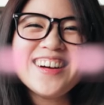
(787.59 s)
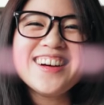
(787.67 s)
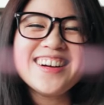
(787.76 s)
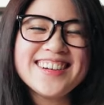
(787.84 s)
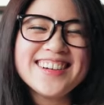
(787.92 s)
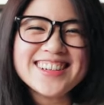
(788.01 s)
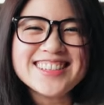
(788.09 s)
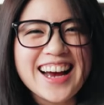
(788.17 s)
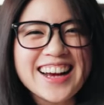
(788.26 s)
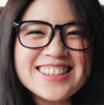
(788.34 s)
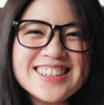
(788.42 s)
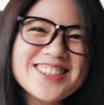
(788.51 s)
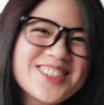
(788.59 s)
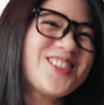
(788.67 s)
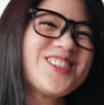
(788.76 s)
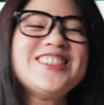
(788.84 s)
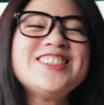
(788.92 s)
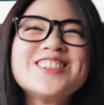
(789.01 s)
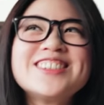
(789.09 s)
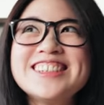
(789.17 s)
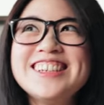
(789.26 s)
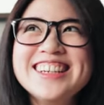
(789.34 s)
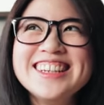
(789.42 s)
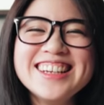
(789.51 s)
呃，详细的故事就
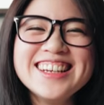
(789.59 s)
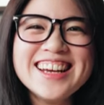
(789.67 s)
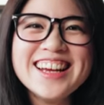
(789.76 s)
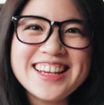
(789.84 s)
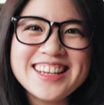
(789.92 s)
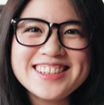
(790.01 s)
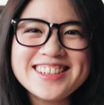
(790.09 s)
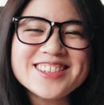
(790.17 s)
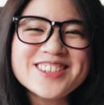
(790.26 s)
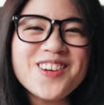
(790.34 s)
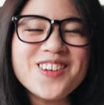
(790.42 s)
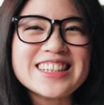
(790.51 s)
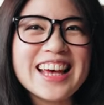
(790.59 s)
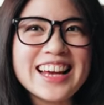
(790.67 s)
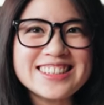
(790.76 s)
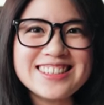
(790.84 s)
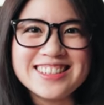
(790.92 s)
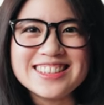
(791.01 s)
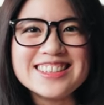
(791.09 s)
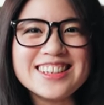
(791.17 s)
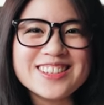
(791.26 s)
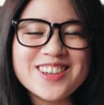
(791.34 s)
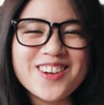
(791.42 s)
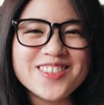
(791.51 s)
是 那时候我在实习
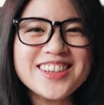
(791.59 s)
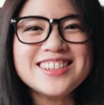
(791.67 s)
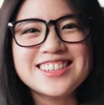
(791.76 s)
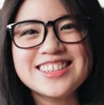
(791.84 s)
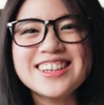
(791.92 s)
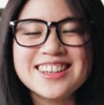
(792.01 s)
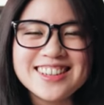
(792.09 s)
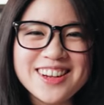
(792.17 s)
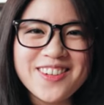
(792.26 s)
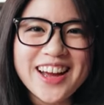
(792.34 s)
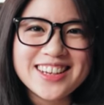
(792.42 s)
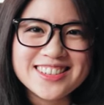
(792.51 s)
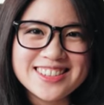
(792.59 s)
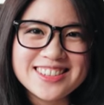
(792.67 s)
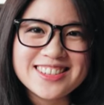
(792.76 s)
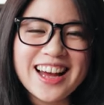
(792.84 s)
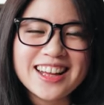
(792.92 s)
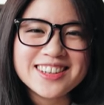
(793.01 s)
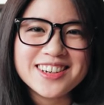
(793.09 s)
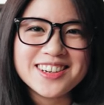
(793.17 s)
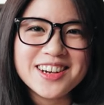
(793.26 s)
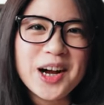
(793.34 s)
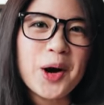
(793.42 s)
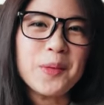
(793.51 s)
的时候，我认识一个另外一个师大
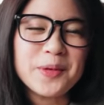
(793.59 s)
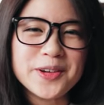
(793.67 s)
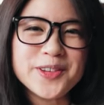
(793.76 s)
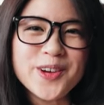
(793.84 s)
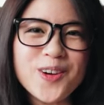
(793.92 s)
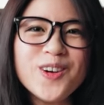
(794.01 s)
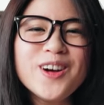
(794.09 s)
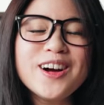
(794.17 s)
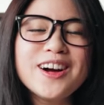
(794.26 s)
的好朋友，